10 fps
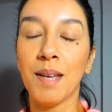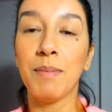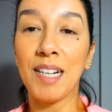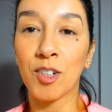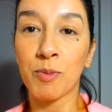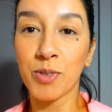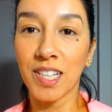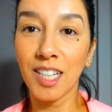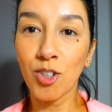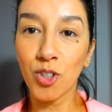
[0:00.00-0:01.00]
Vale, como os
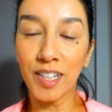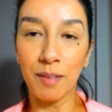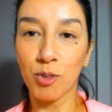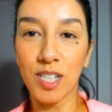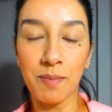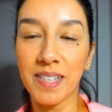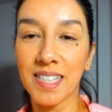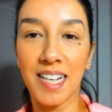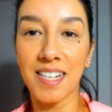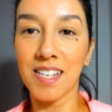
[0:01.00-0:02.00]
he dicho, que muchas
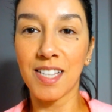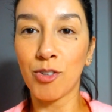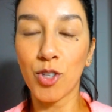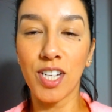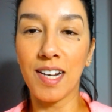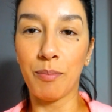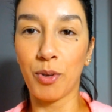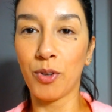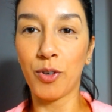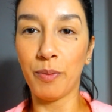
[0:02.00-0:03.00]
máscaras y esta cosa la
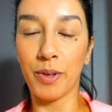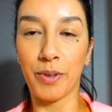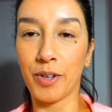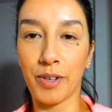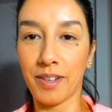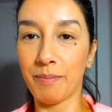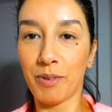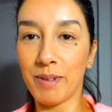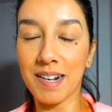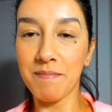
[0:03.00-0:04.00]
puedo eh, eh,
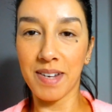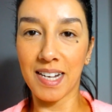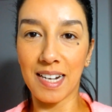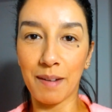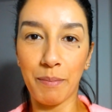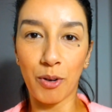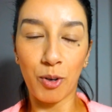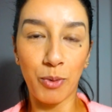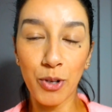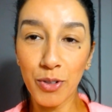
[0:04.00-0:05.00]
probar en mi cara,
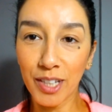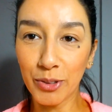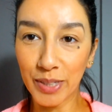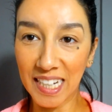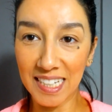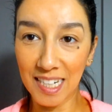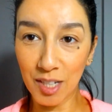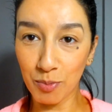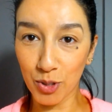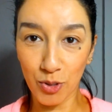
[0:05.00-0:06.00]
pero como yo no tengo
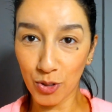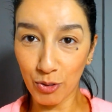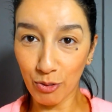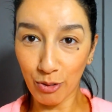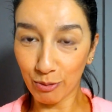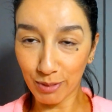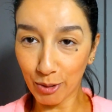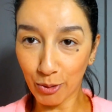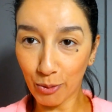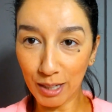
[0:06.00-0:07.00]
canas, pues no, no,
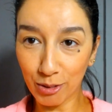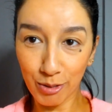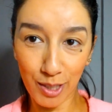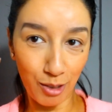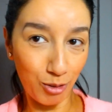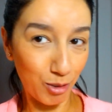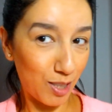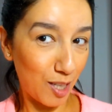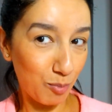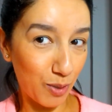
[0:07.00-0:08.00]
tengo cuatro, cinco,
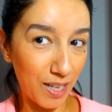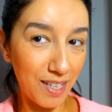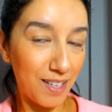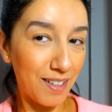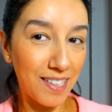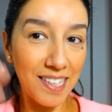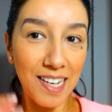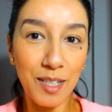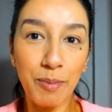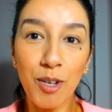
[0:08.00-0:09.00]
seis, por ahí,
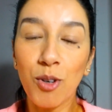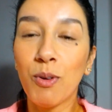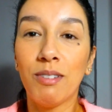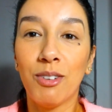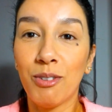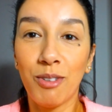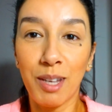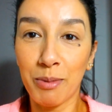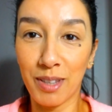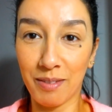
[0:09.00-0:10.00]
las veo cuando no
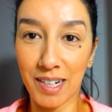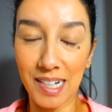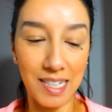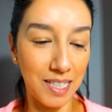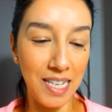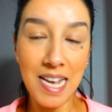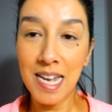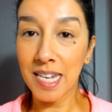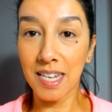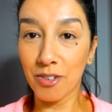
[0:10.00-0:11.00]
debo de verlas.
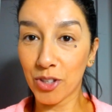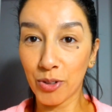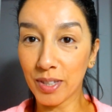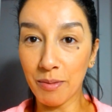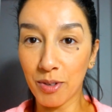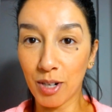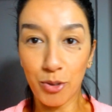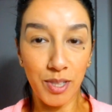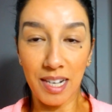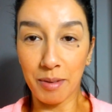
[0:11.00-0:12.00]
Y os digo también una
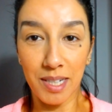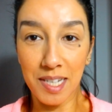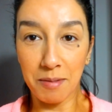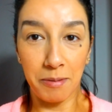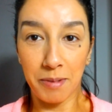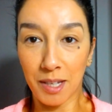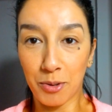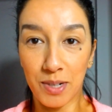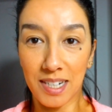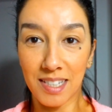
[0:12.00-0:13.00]
cosa, la verdad es que a mí me da
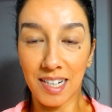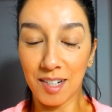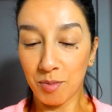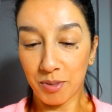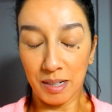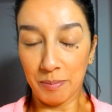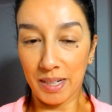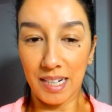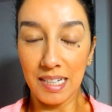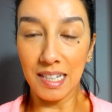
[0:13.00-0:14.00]
igual las canas porque me
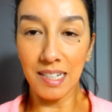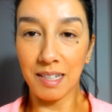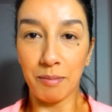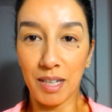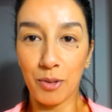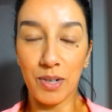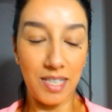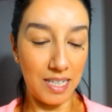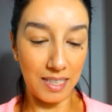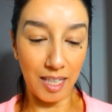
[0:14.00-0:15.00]
encantan y me da
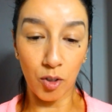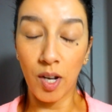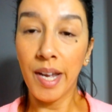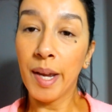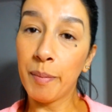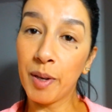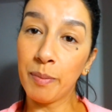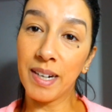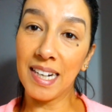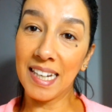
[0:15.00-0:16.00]
igual si las tengo.
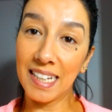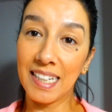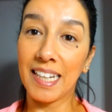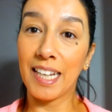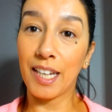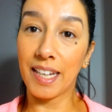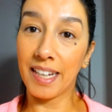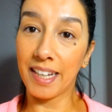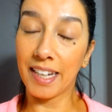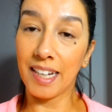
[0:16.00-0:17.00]
Pero para la gente que,
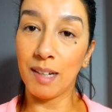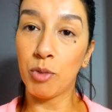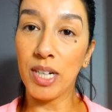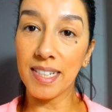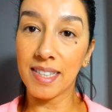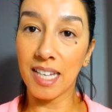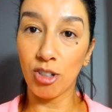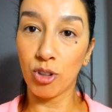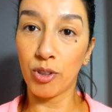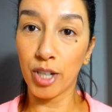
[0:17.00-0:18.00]
que, que le molesta
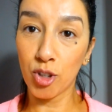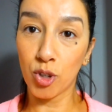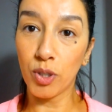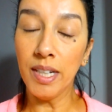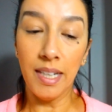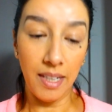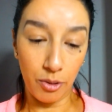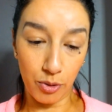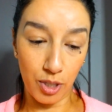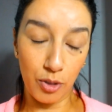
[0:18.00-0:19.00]
y todo eso,
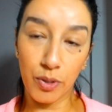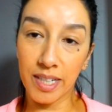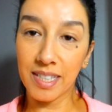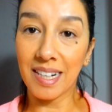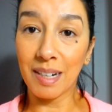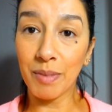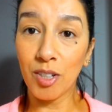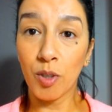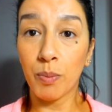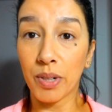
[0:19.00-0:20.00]
os digo este
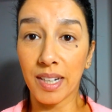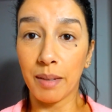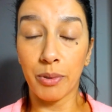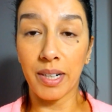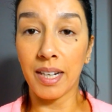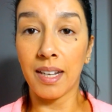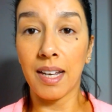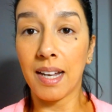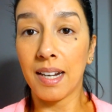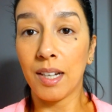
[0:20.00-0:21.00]
remedio porque,
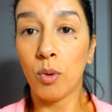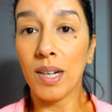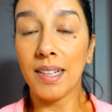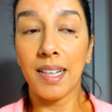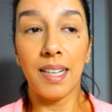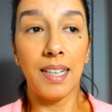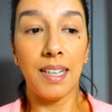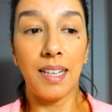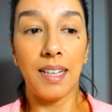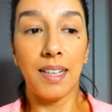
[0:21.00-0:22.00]
porque al igual
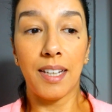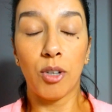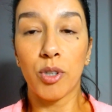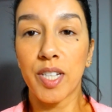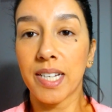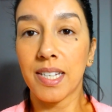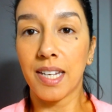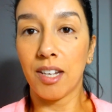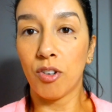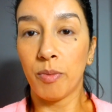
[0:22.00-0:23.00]
que, cosas
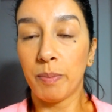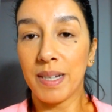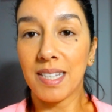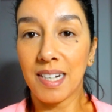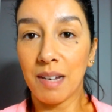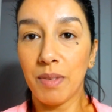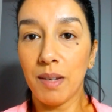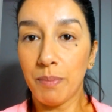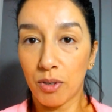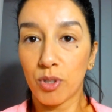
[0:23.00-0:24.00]
que no me pasan a
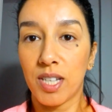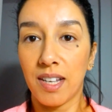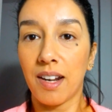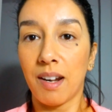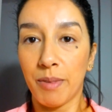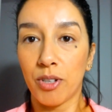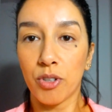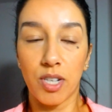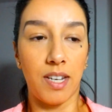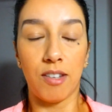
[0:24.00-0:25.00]
mí, pero sé
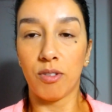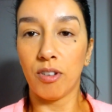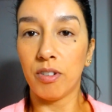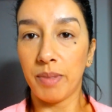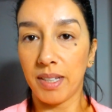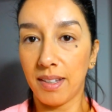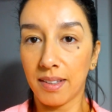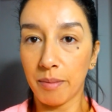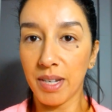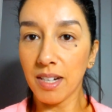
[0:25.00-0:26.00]
remedios que yo tengo a mi
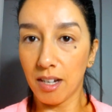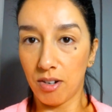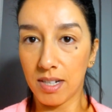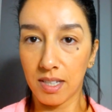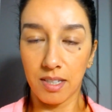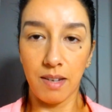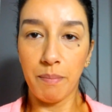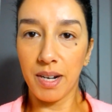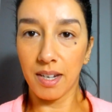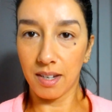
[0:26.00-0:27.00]
tía también, que lo hace
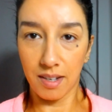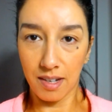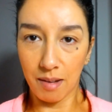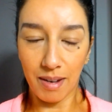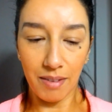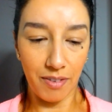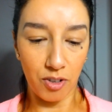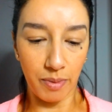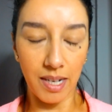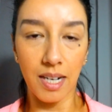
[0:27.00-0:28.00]
siempre y, le va
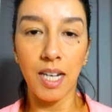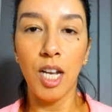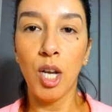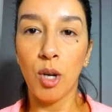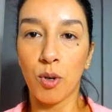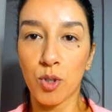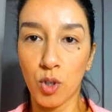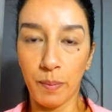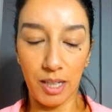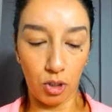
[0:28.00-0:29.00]
fenomenal. Os
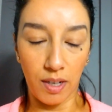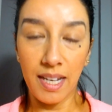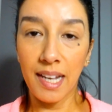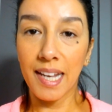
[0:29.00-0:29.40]
comento.